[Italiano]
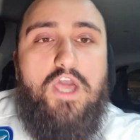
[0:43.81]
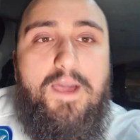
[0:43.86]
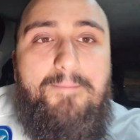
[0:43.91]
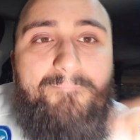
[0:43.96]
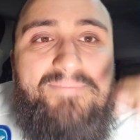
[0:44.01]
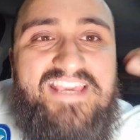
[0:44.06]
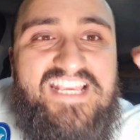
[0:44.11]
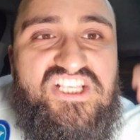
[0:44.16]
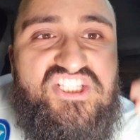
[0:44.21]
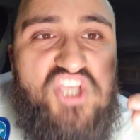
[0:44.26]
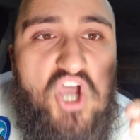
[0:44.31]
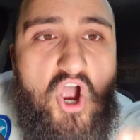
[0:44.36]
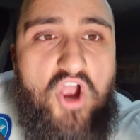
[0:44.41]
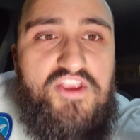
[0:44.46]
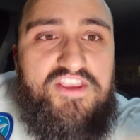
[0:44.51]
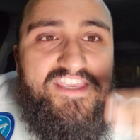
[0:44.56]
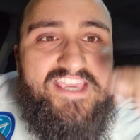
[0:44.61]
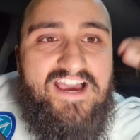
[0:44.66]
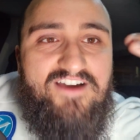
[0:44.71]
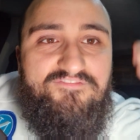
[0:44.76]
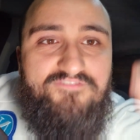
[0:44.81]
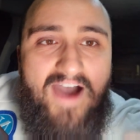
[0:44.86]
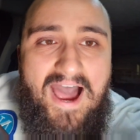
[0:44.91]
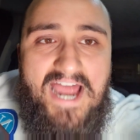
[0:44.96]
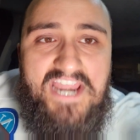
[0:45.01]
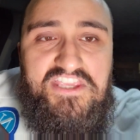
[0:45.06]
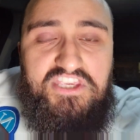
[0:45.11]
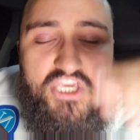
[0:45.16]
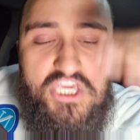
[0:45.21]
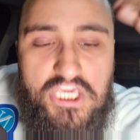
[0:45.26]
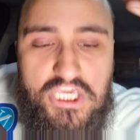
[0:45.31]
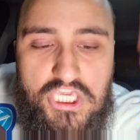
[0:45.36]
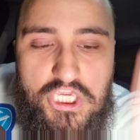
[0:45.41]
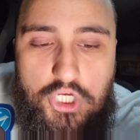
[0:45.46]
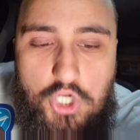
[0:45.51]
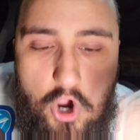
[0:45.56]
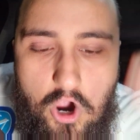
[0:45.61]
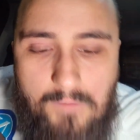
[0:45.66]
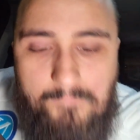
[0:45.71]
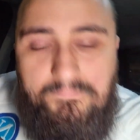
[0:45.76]
Bisogna fargli
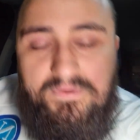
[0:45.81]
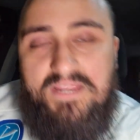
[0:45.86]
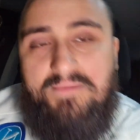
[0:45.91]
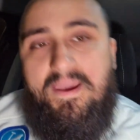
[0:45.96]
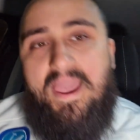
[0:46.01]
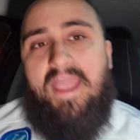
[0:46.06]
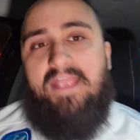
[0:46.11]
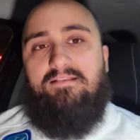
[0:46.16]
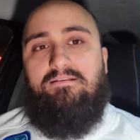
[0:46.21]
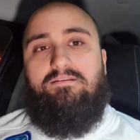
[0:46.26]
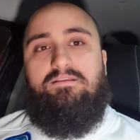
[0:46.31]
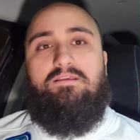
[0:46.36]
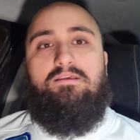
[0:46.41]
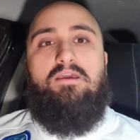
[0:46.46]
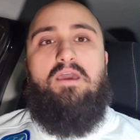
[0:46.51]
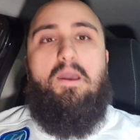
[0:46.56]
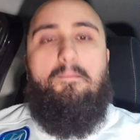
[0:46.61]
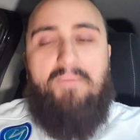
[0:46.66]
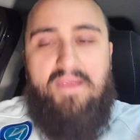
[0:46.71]
i complimenti,